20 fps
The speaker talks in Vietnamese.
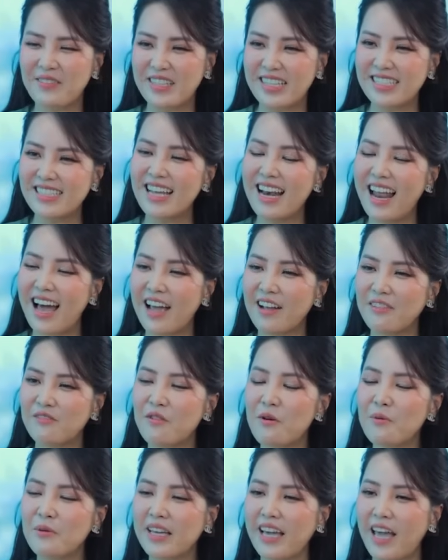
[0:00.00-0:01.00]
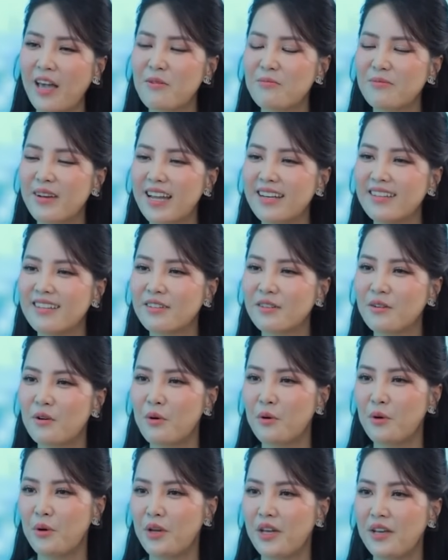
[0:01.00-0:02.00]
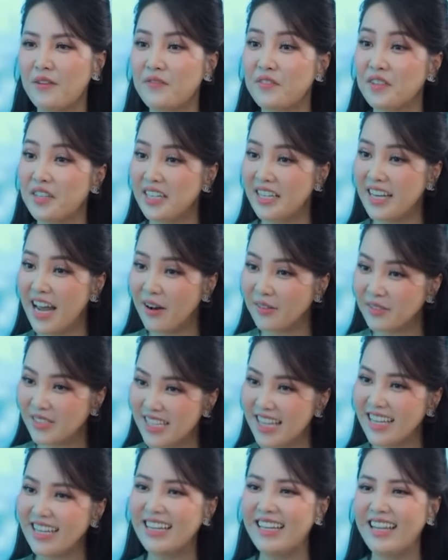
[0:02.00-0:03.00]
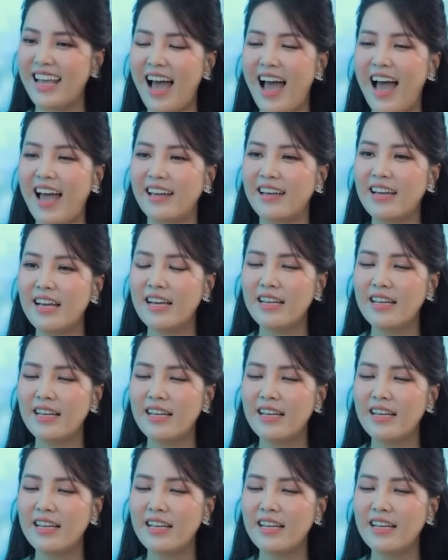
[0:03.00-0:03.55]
cảm thấy rất là hạnh phúc khi ngày hôm nay được ngồi với đạo diễn Lý Hải